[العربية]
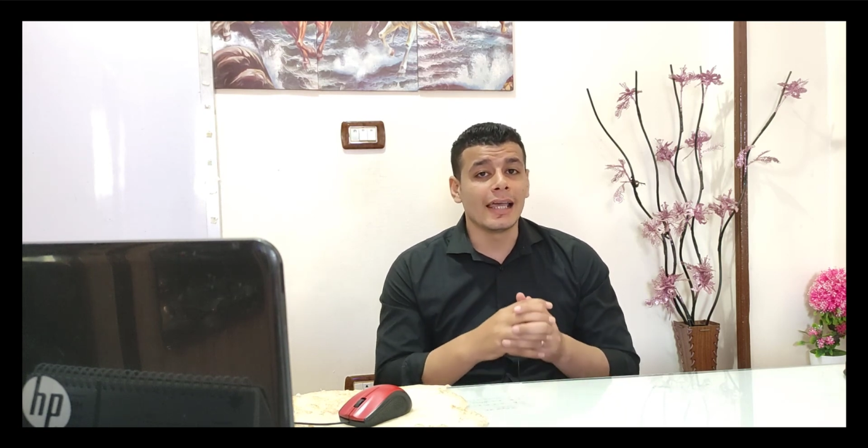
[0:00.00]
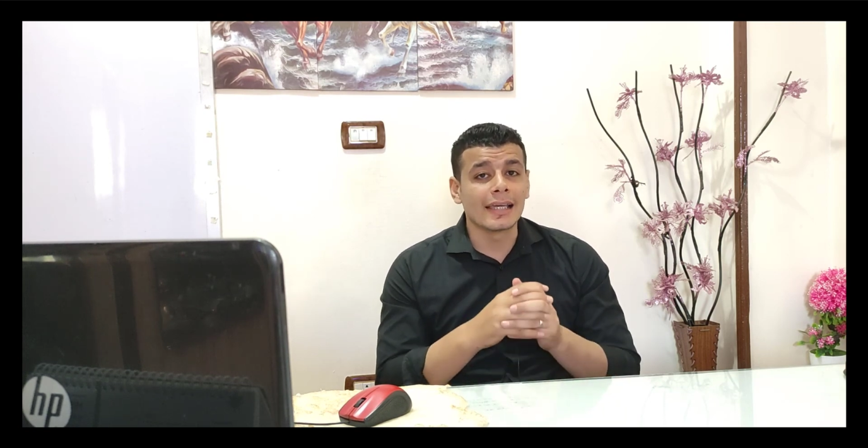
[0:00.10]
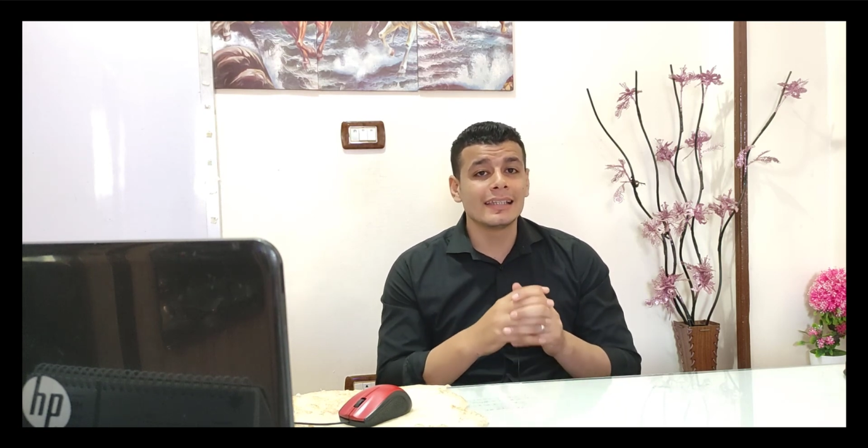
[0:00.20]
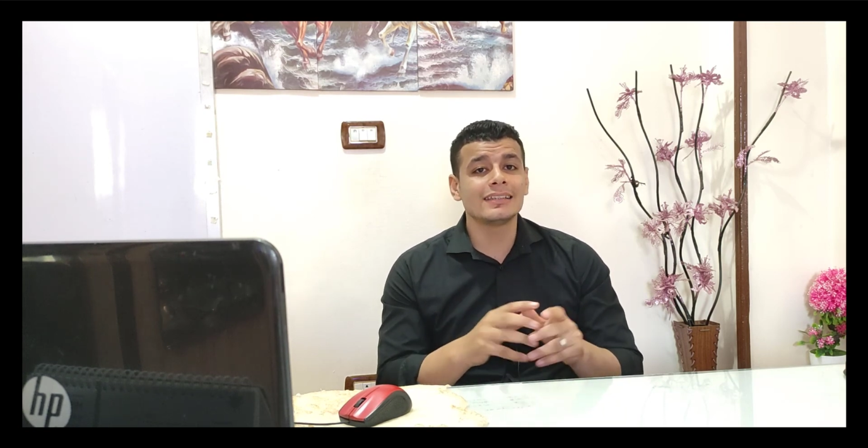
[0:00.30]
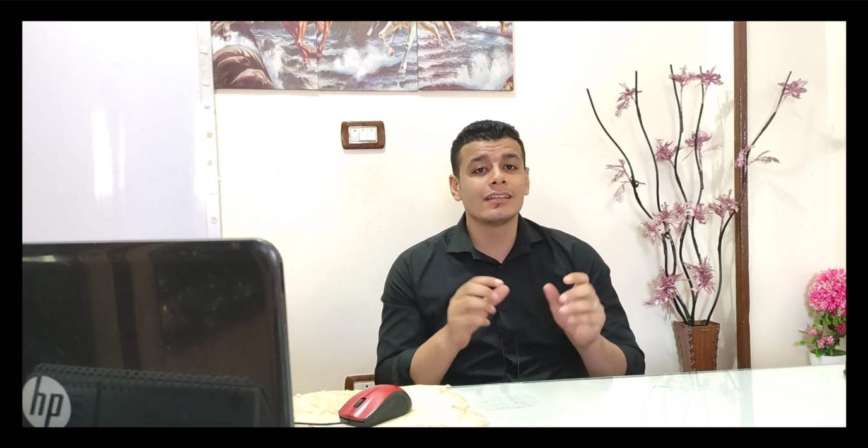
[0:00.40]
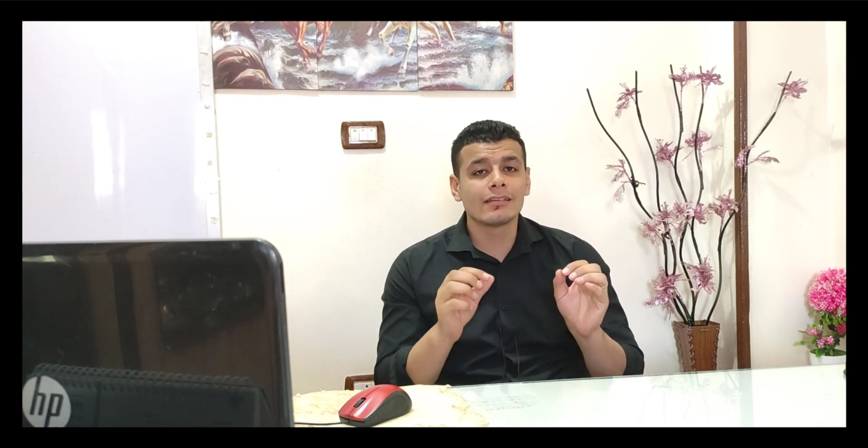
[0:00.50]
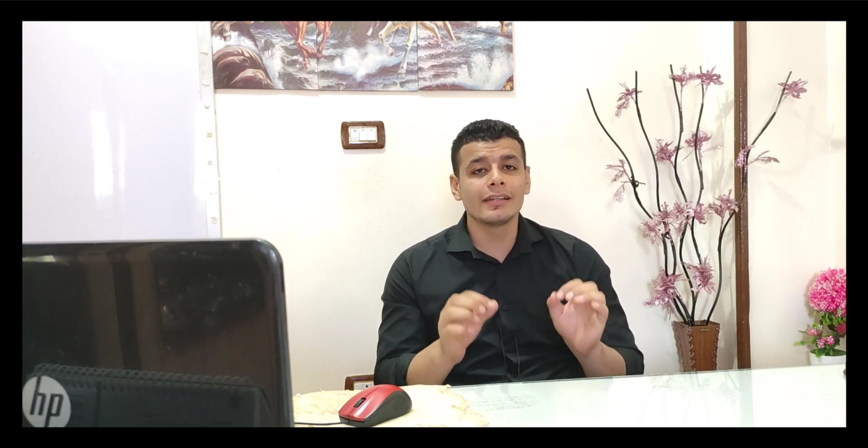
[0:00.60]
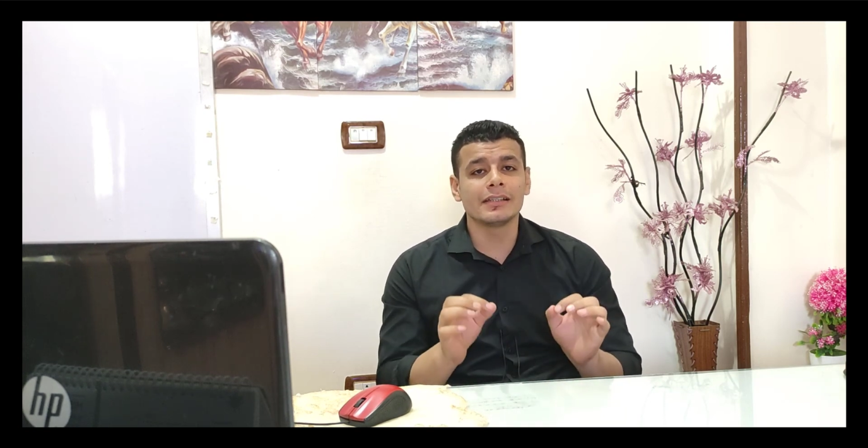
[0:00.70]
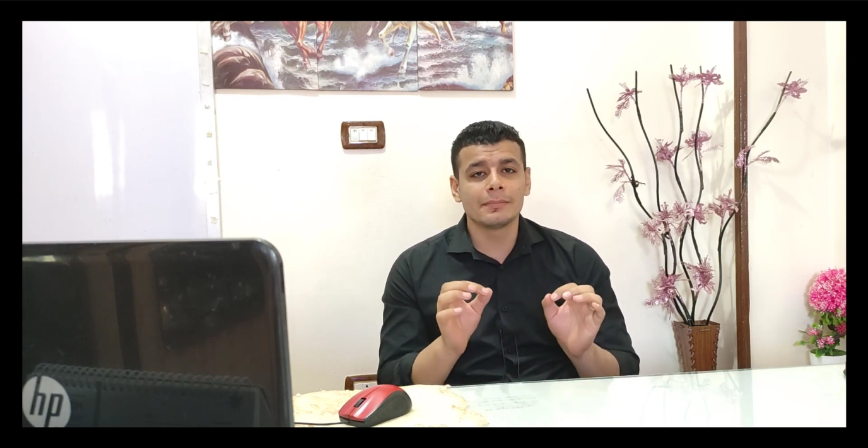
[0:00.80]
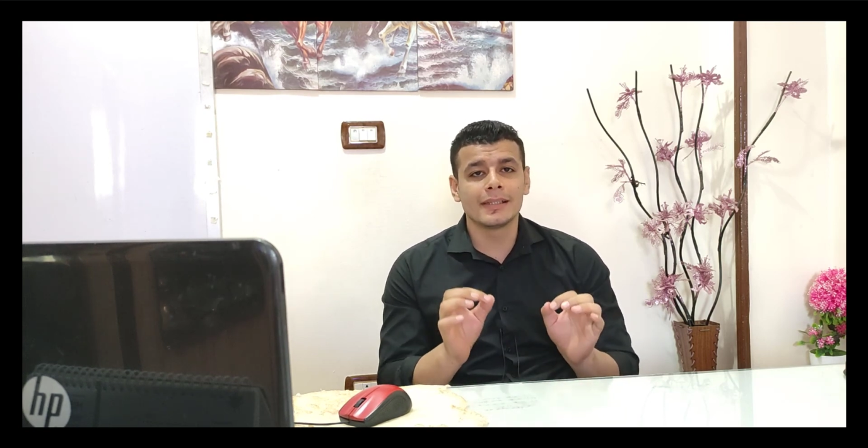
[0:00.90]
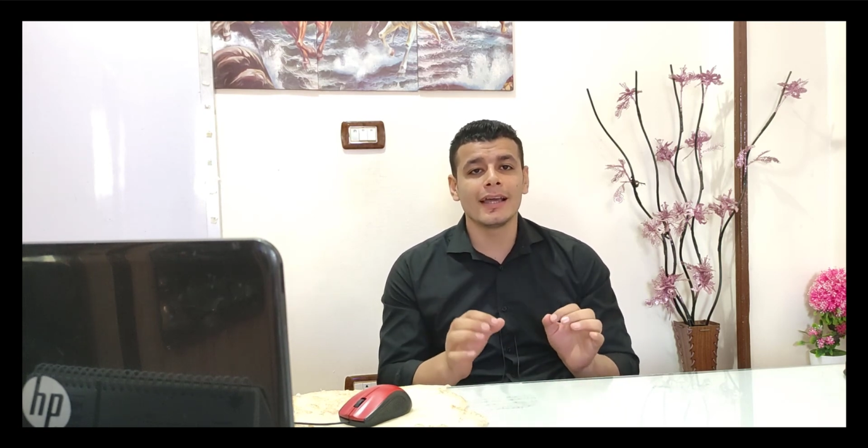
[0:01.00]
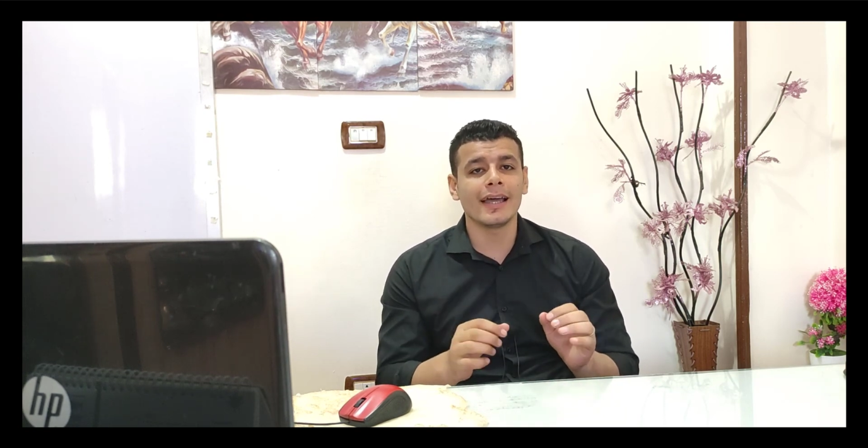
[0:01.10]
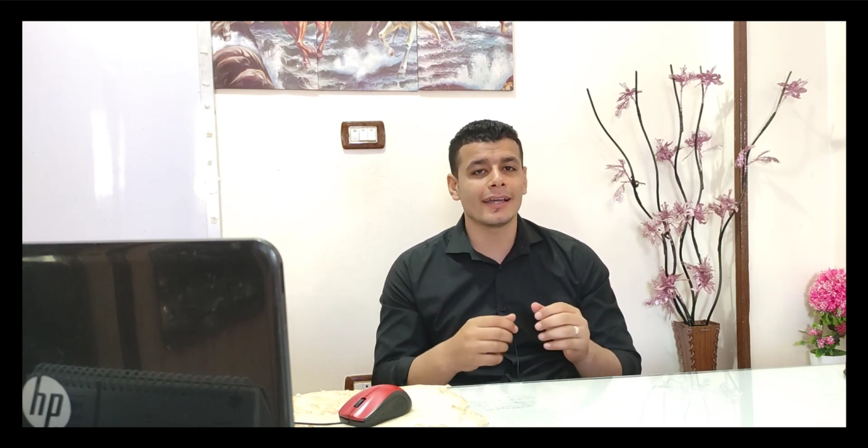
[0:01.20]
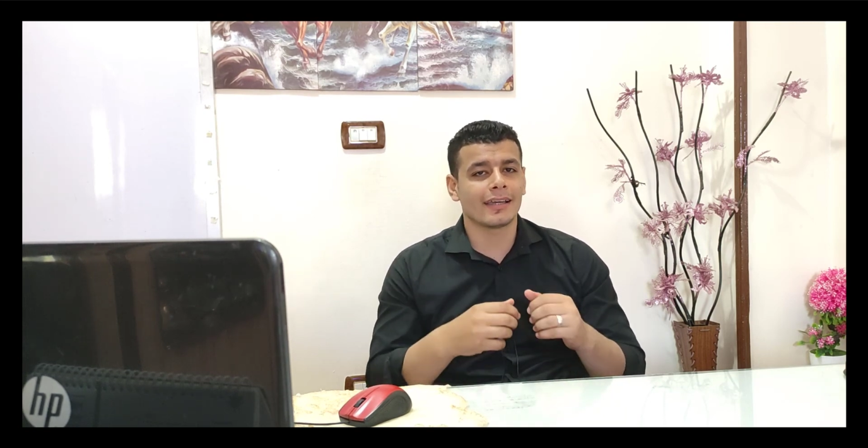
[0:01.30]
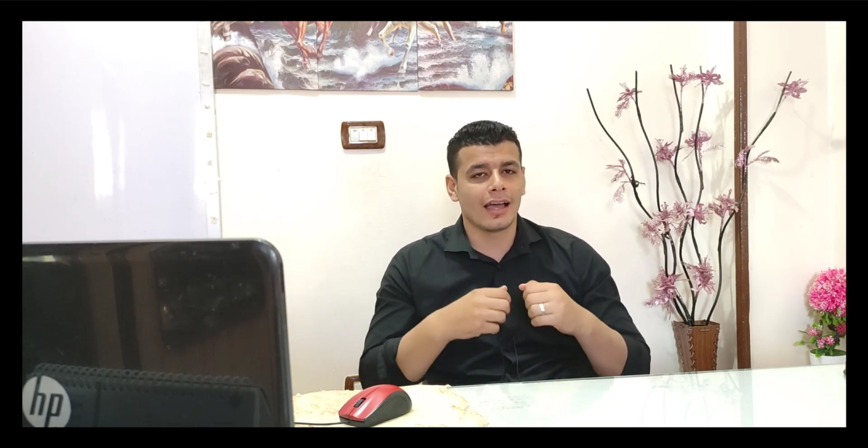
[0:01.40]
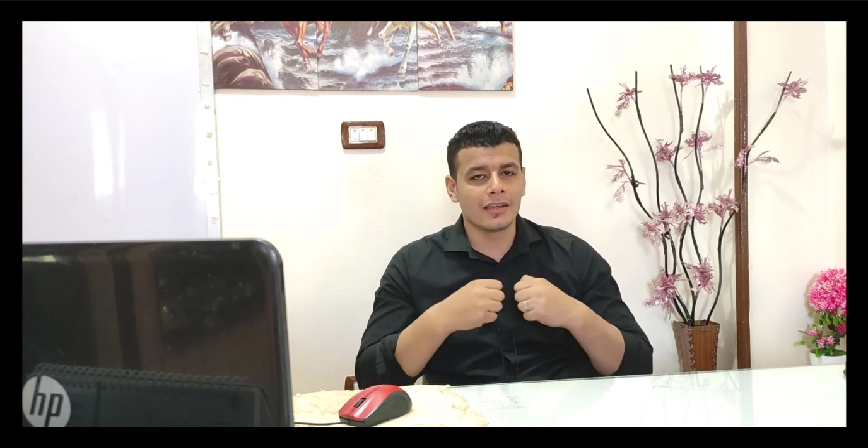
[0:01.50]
أكيد اللايك بتاعك